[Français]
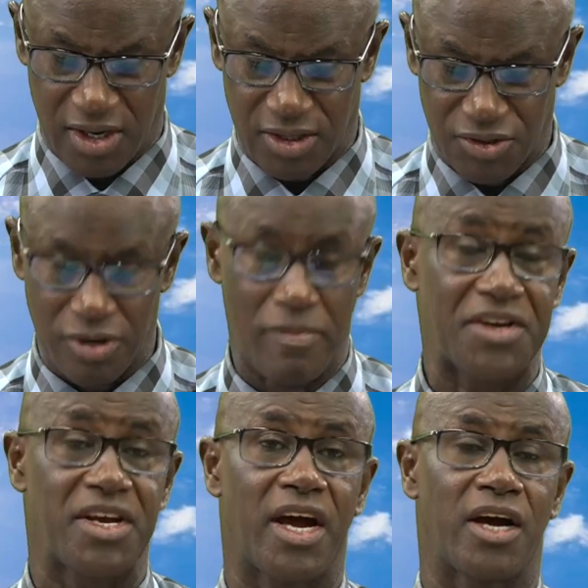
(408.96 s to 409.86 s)
de
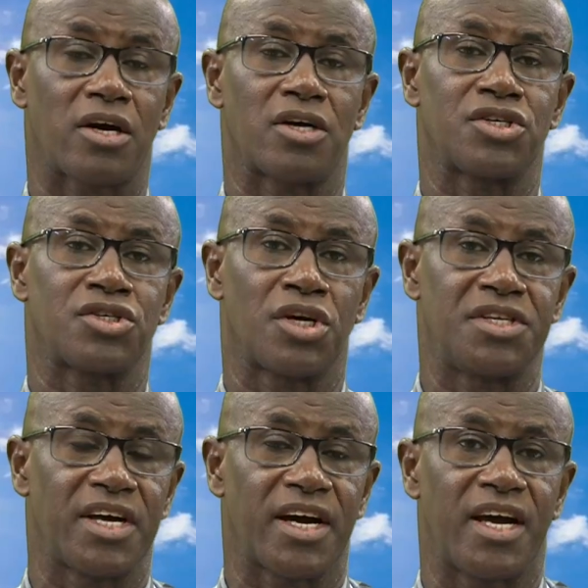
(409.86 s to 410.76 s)
manière, je
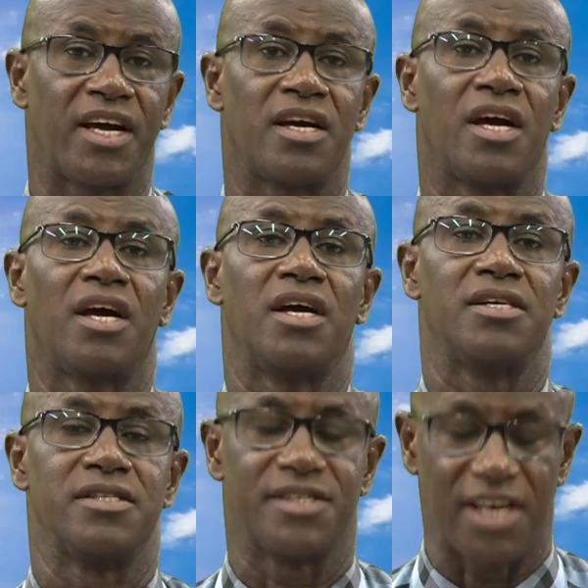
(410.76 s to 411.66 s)
dirais,
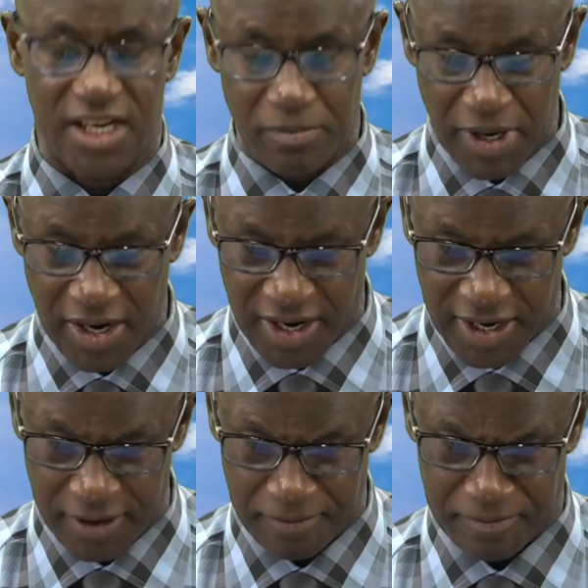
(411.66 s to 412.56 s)

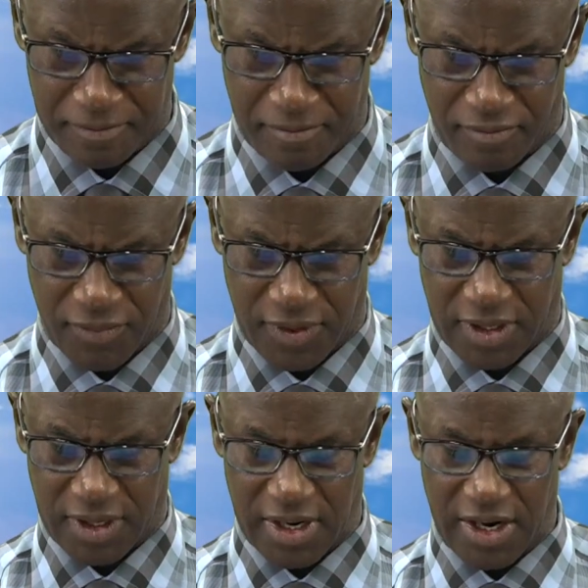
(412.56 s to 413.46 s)
délibérer
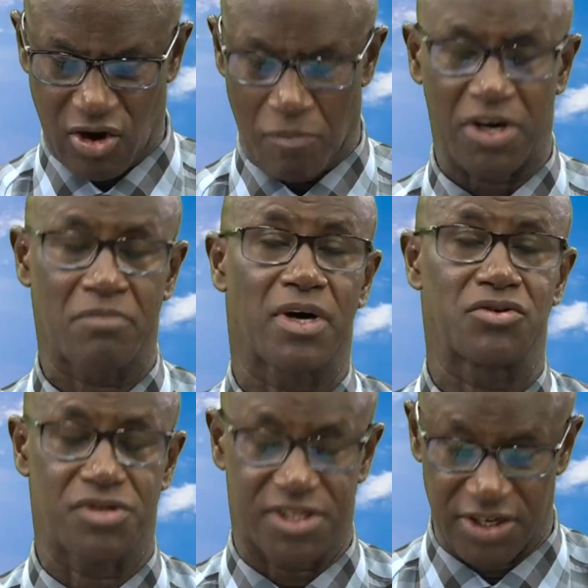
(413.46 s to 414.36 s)
les commandements
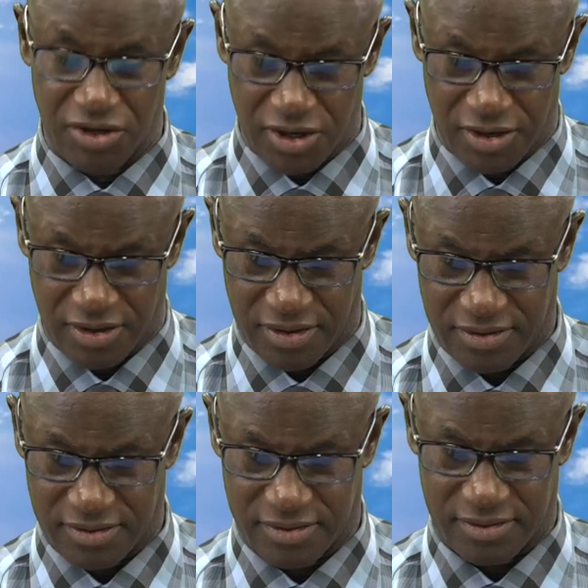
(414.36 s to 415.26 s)
du Seigneur.
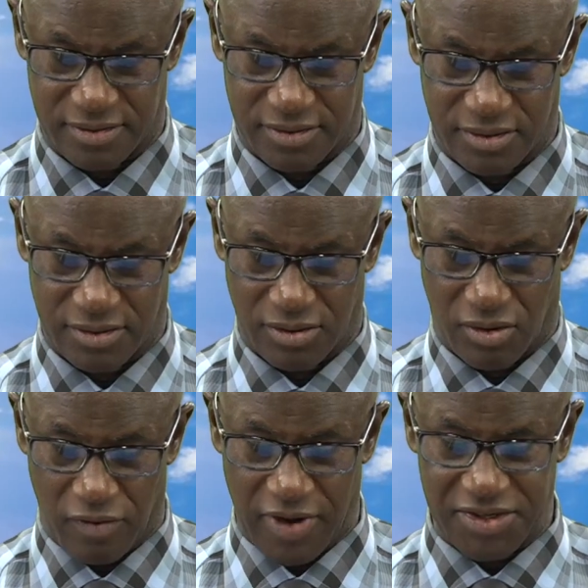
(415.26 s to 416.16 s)

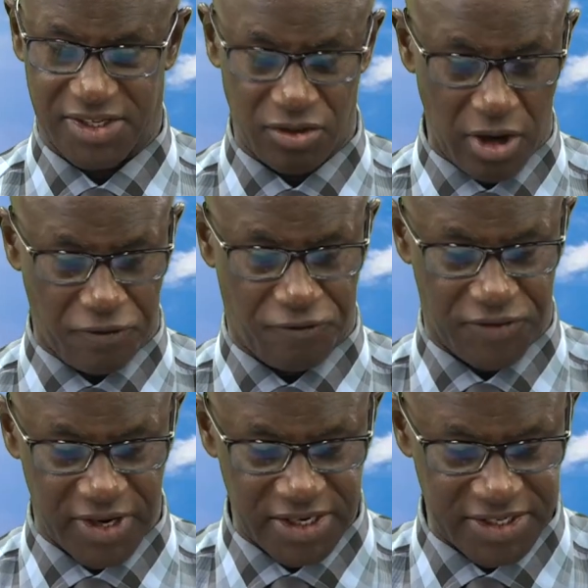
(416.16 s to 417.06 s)
Au verset 9,
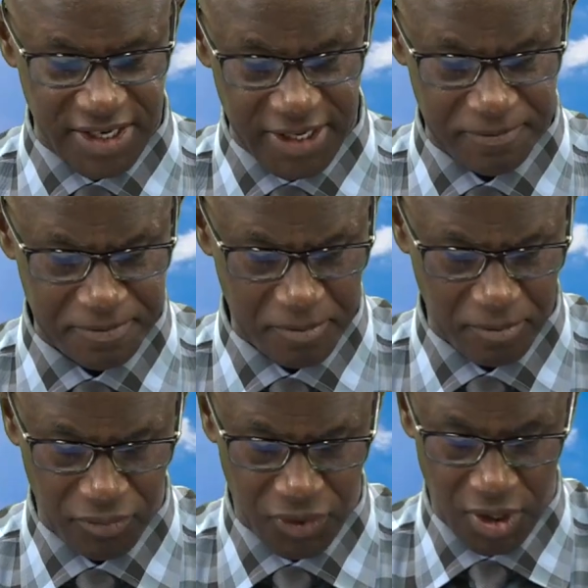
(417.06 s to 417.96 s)
il dit,
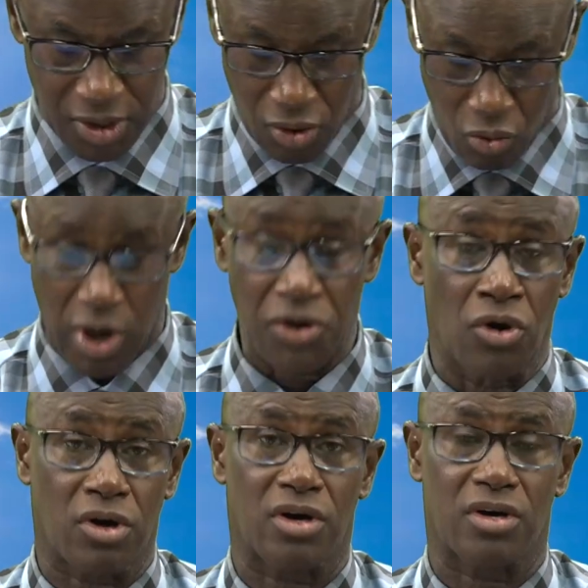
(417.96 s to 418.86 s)
Quoi
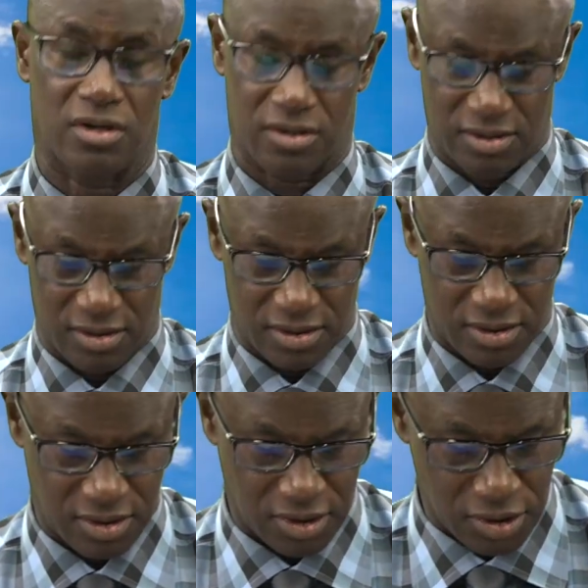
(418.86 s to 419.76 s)
donc
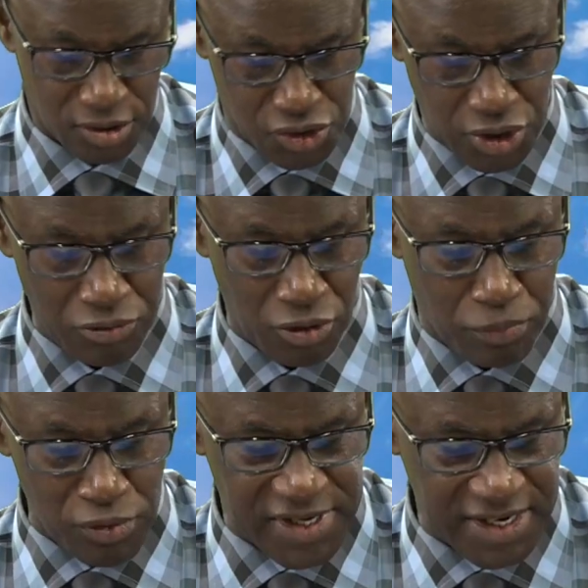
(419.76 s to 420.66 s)
Sommes-nous
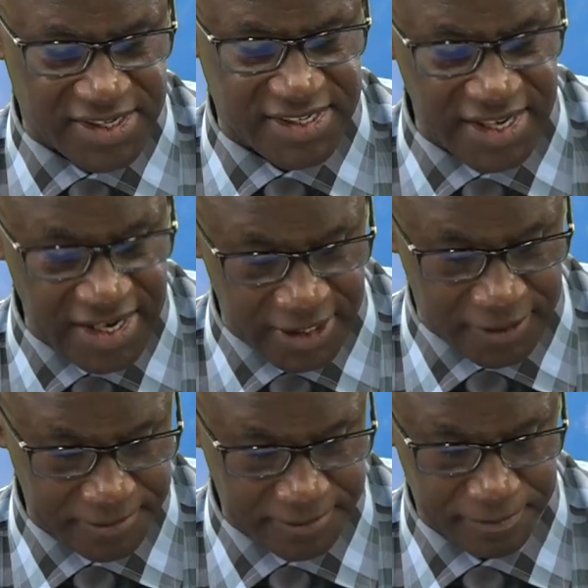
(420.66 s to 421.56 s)
plus excellents
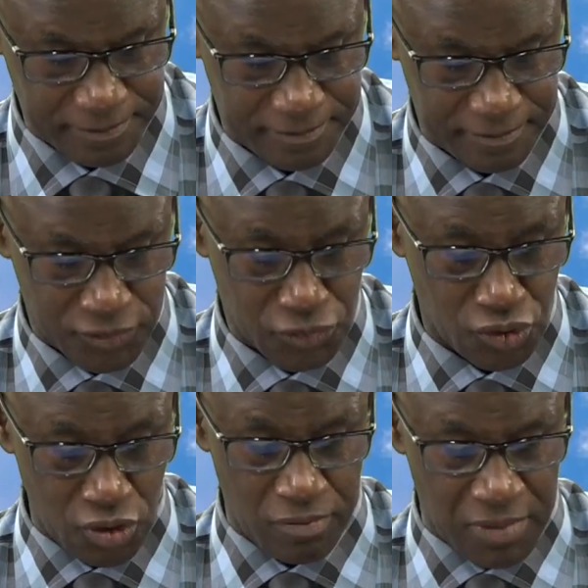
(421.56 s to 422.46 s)

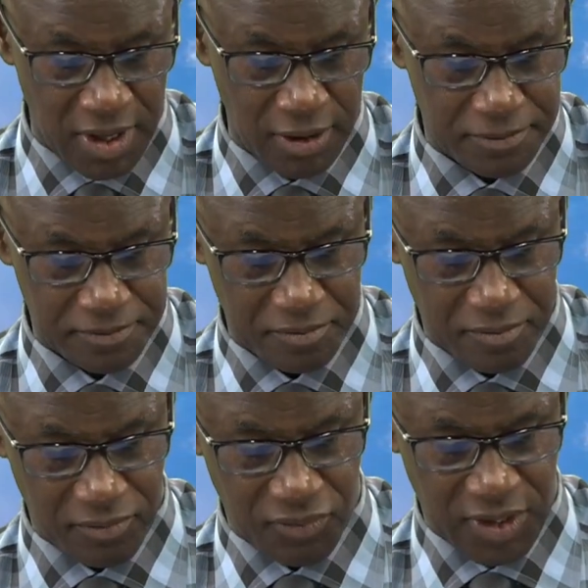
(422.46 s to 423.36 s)
Nullement,
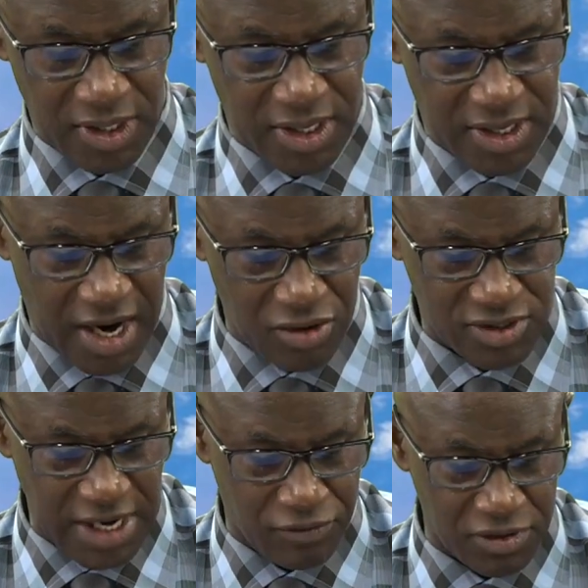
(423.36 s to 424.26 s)
car nous
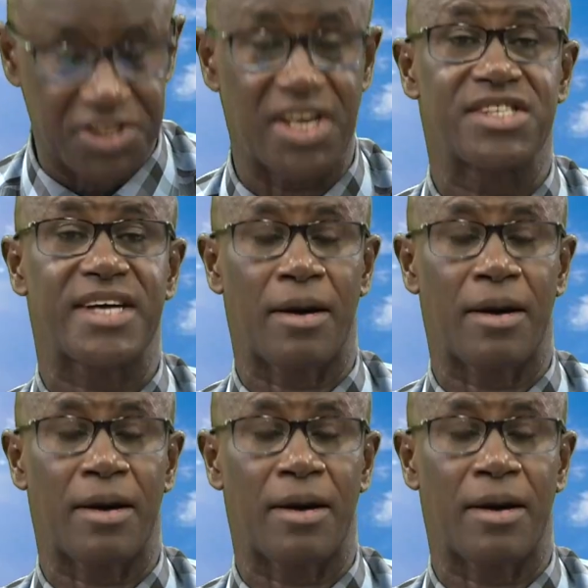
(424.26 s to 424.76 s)
avons déjà